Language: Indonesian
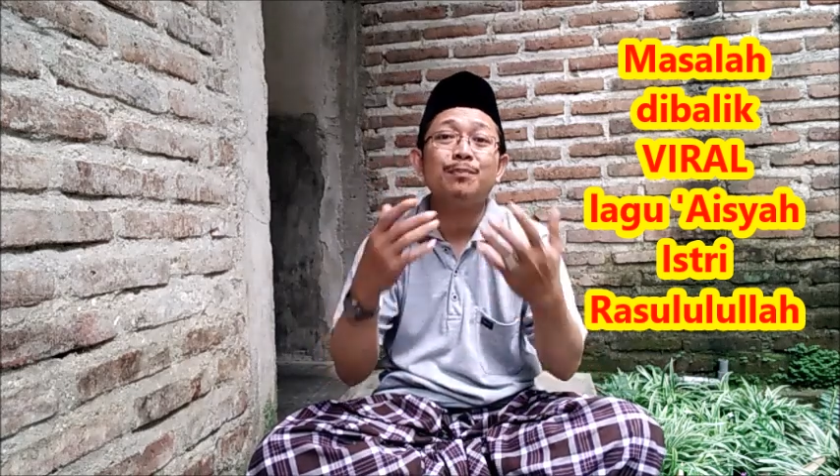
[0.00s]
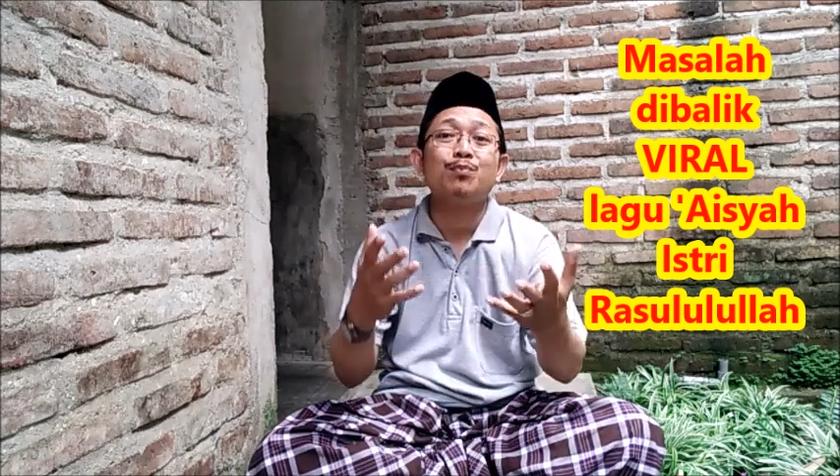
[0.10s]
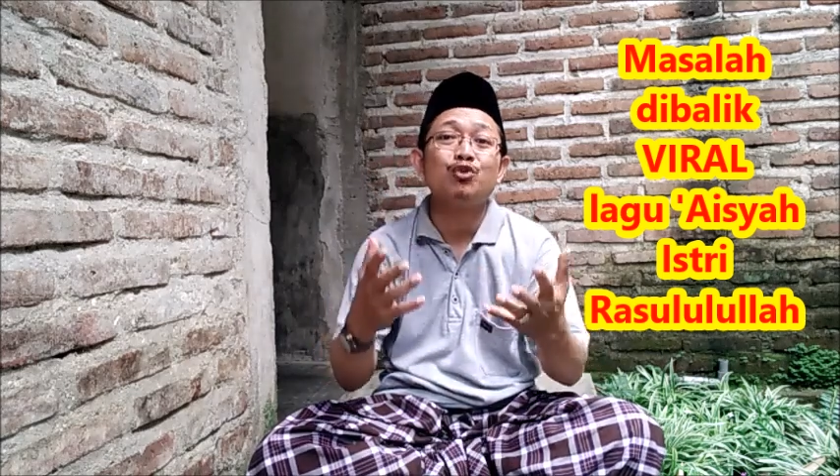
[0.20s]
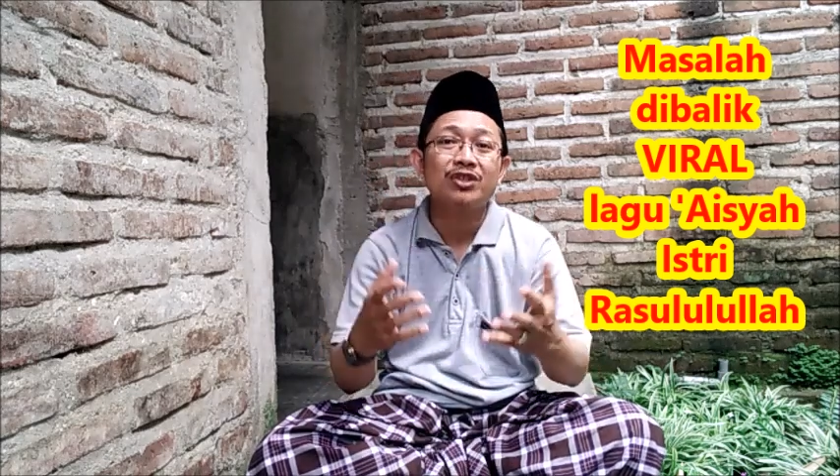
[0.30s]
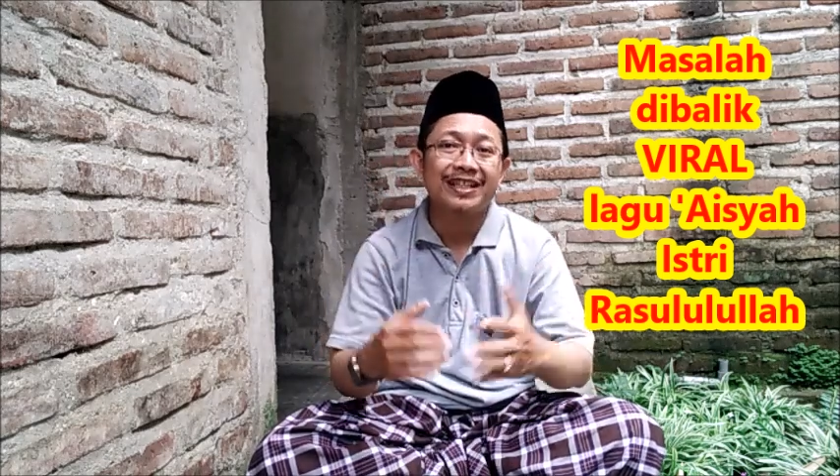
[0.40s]

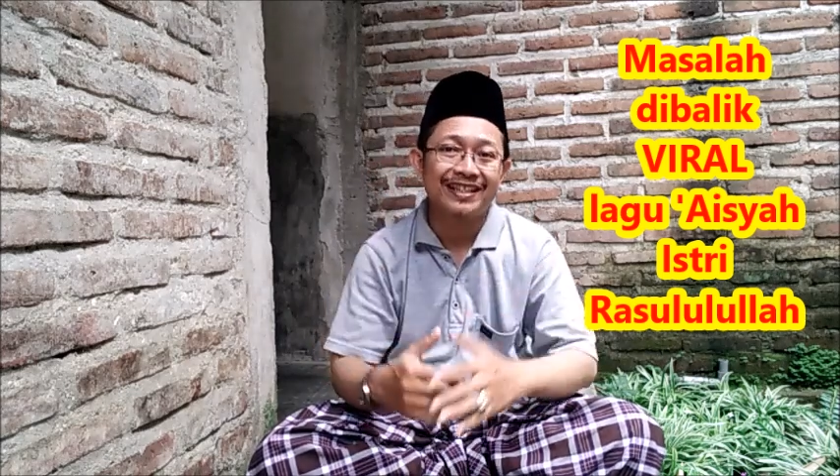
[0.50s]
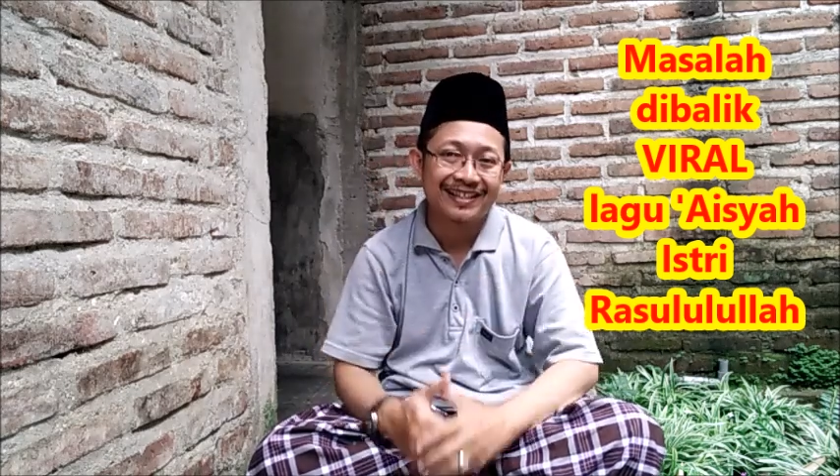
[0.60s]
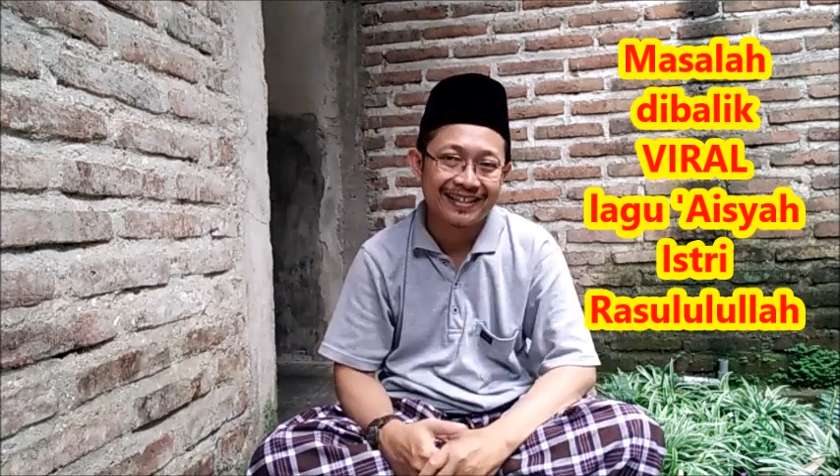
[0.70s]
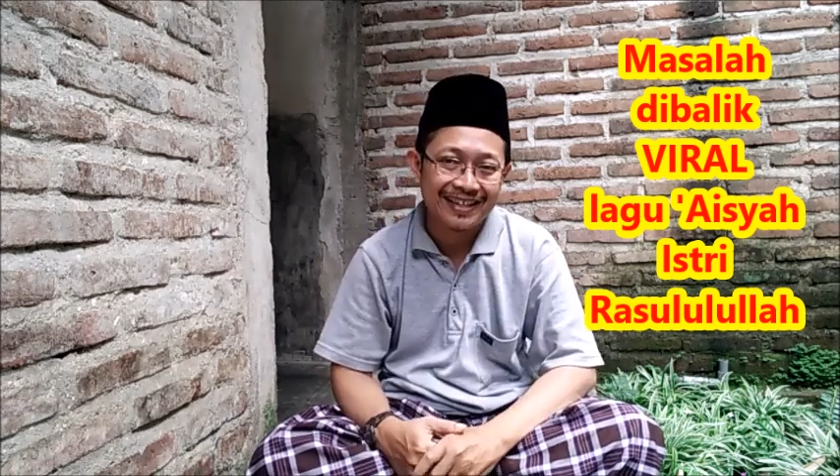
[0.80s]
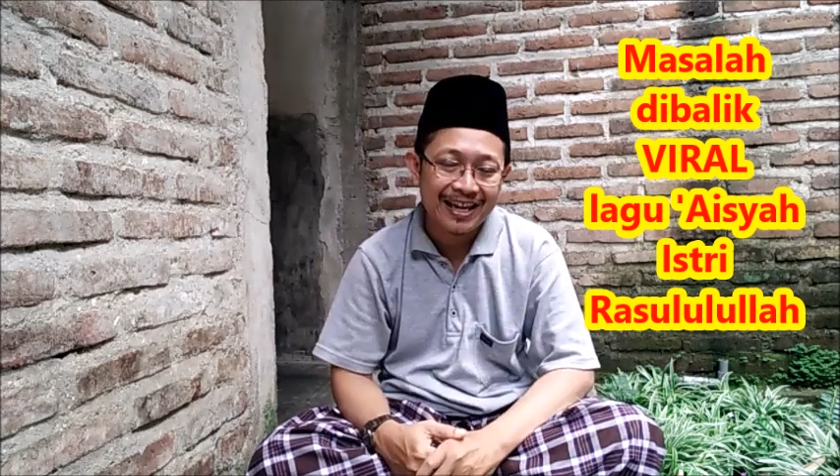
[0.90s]
musik
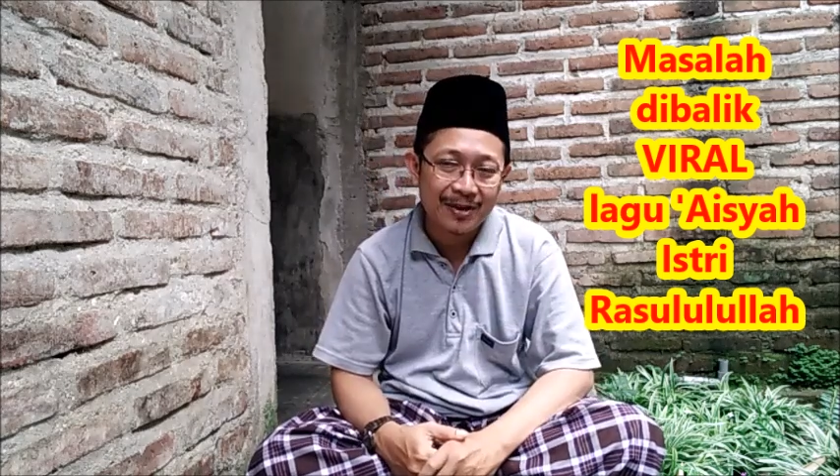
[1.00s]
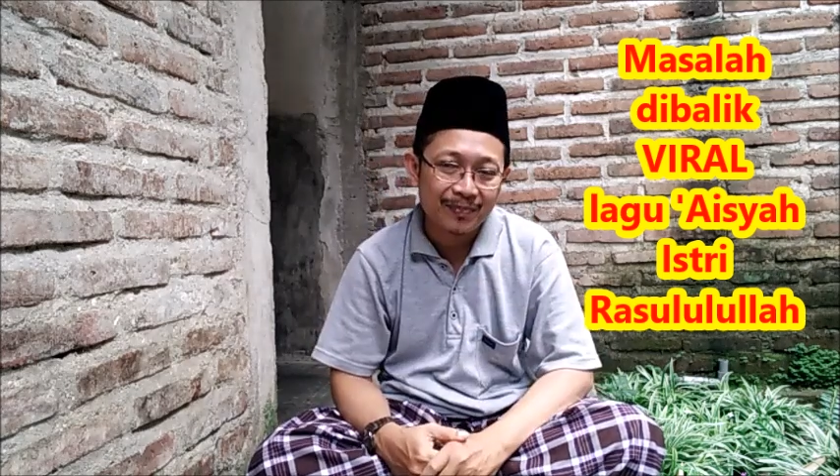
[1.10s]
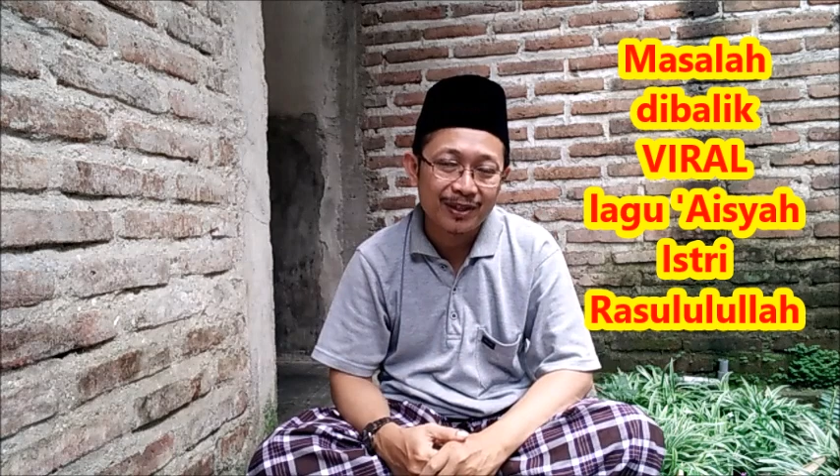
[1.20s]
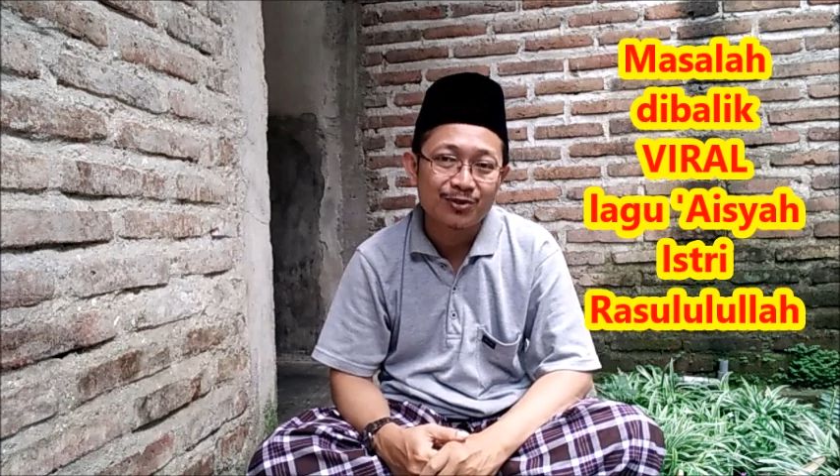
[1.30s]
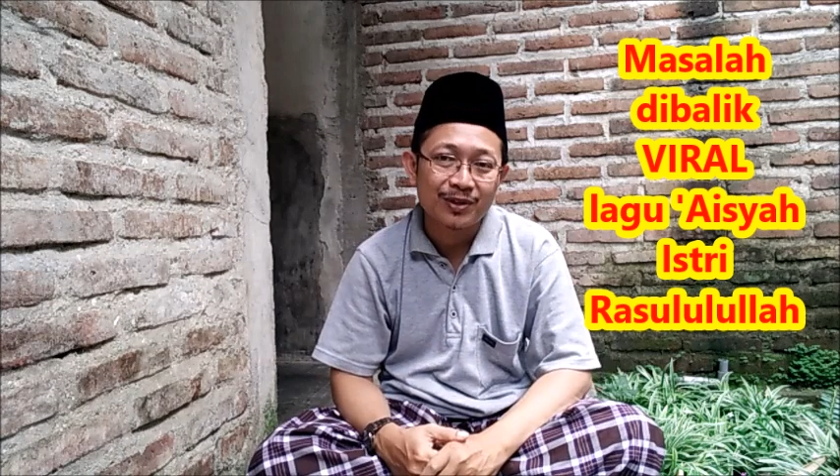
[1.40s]

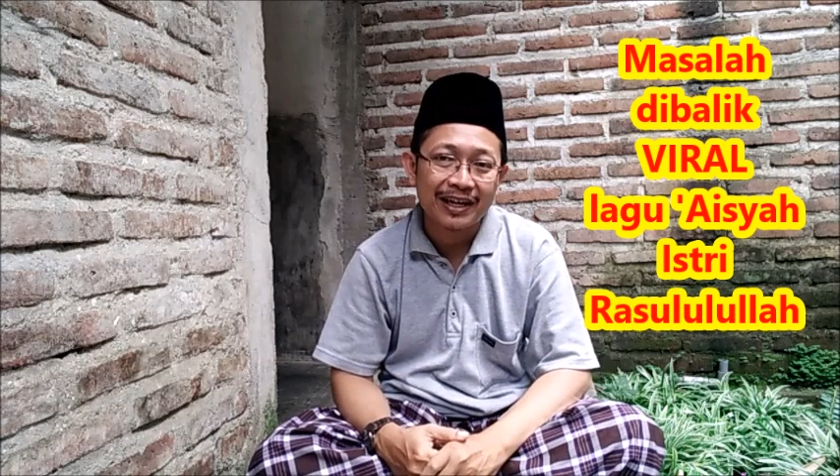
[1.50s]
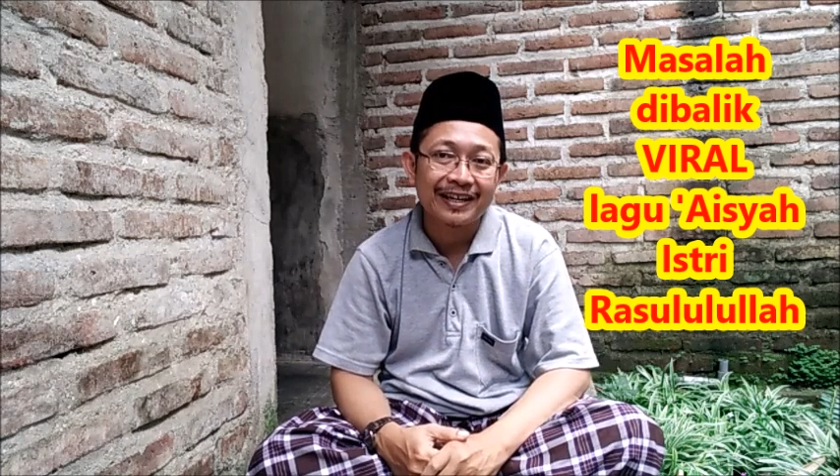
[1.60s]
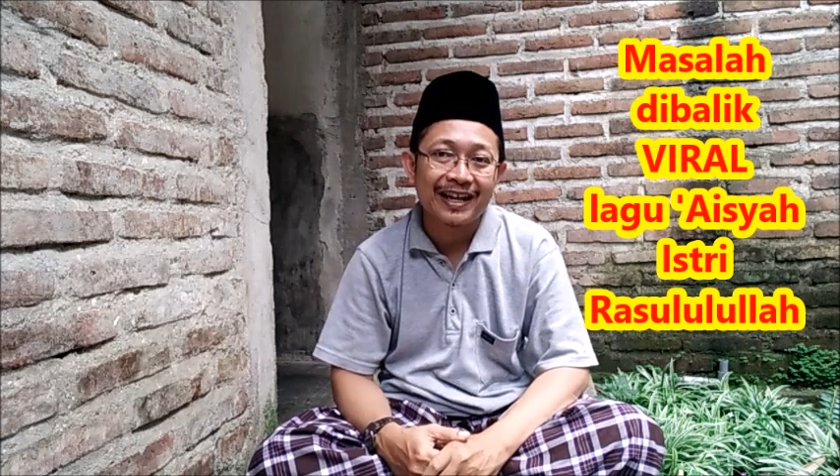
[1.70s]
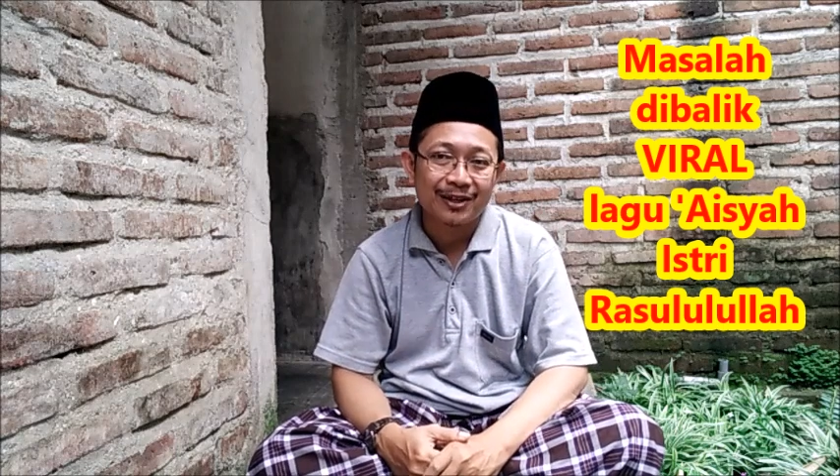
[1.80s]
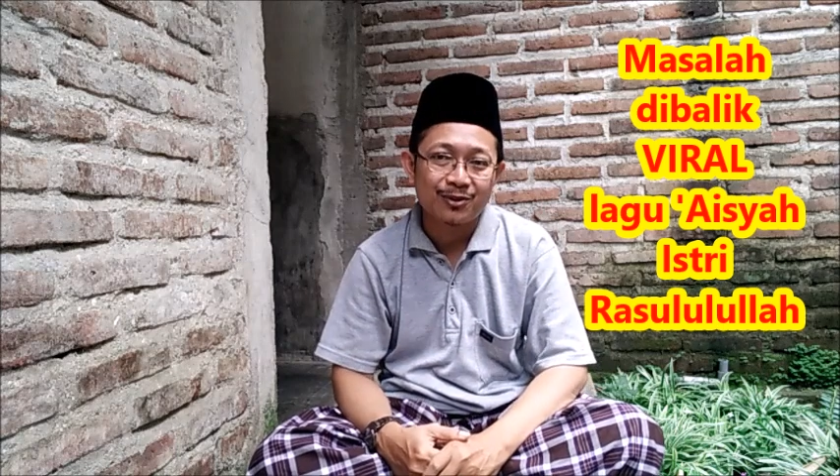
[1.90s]
menyukai
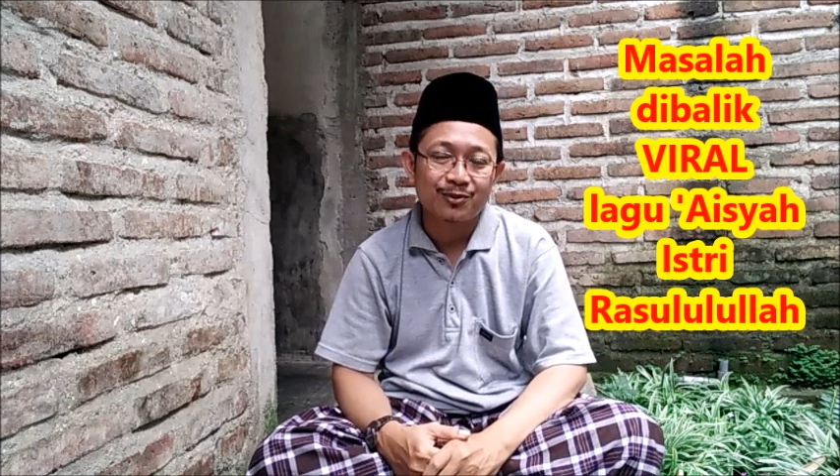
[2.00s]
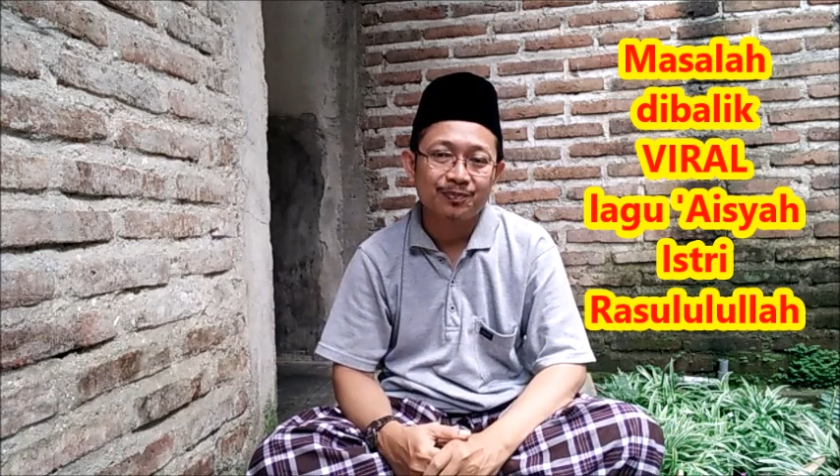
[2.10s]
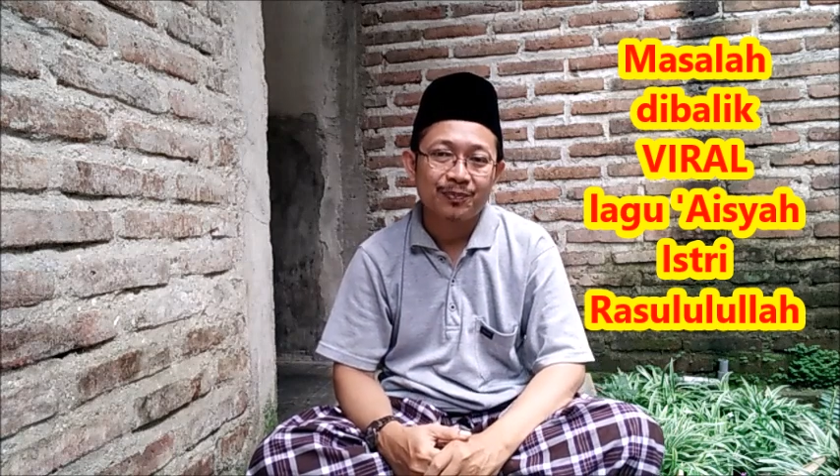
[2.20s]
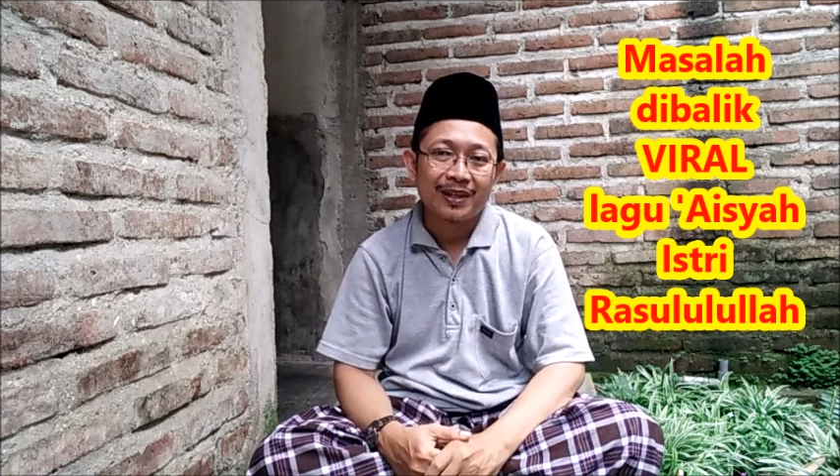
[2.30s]
lagu.